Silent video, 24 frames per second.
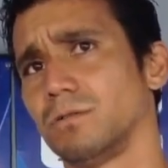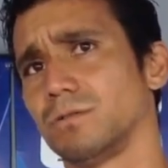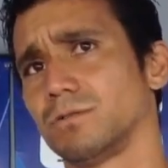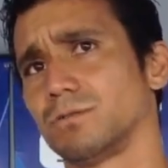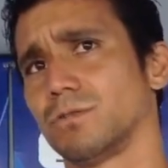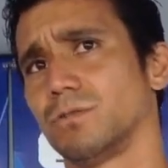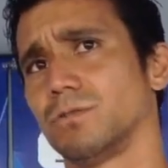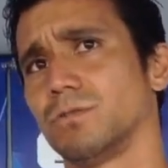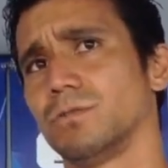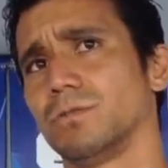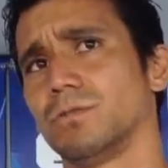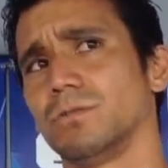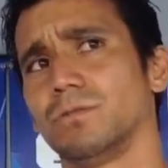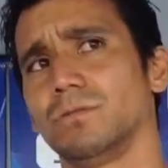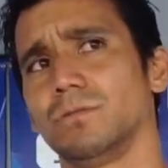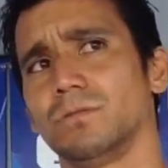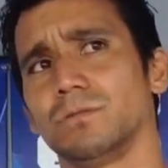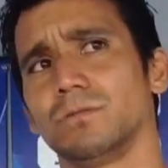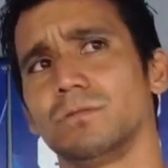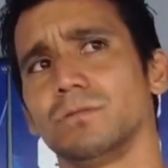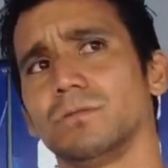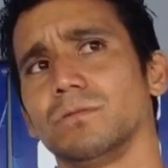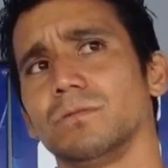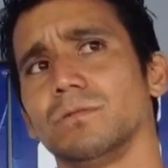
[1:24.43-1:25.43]
Son
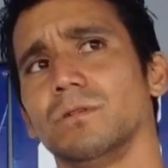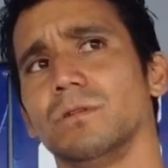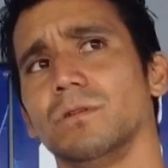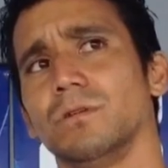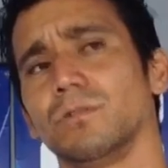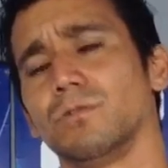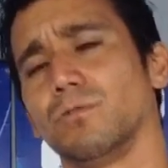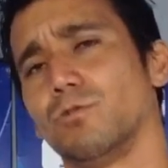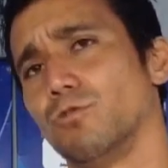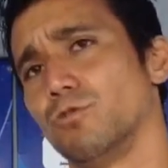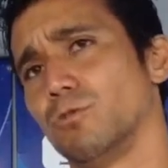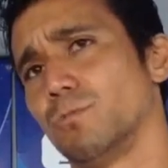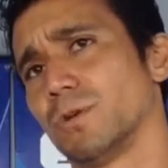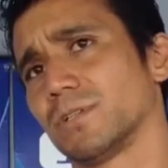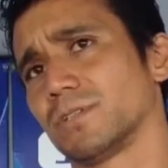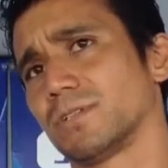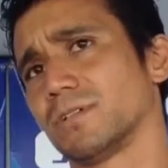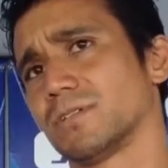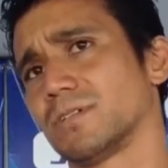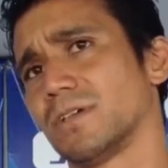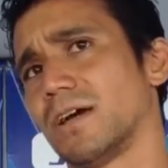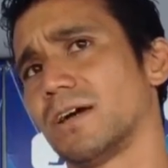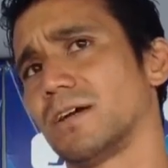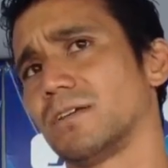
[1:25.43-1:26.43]
curvas
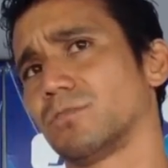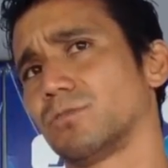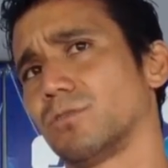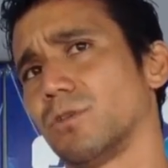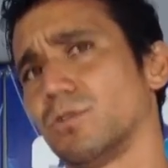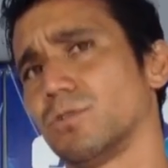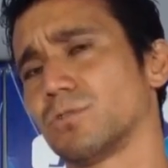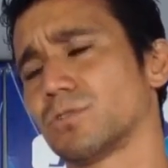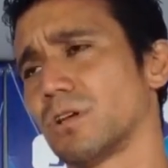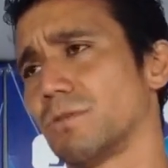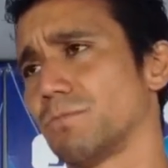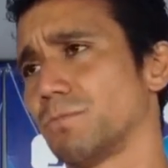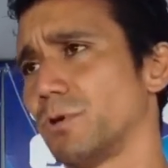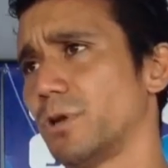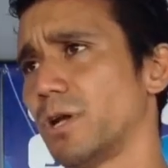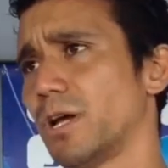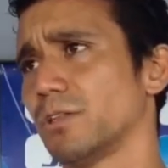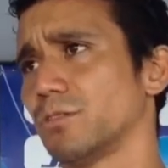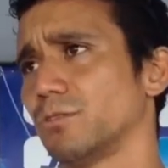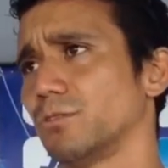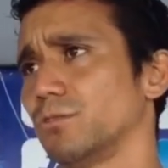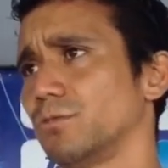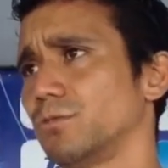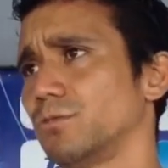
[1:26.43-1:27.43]
que se dan en todos los
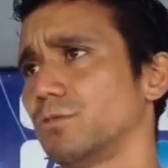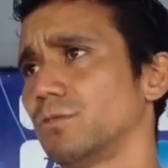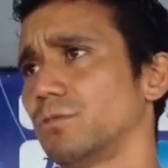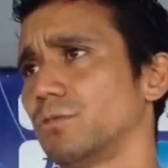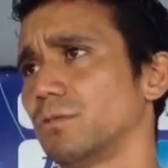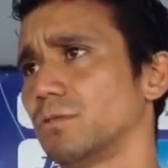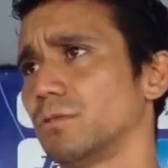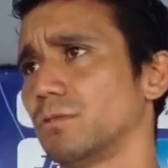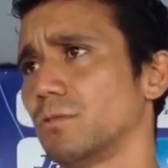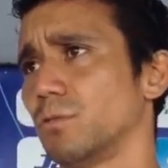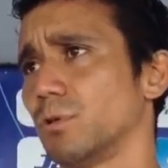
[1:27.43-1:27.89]
campeonatos.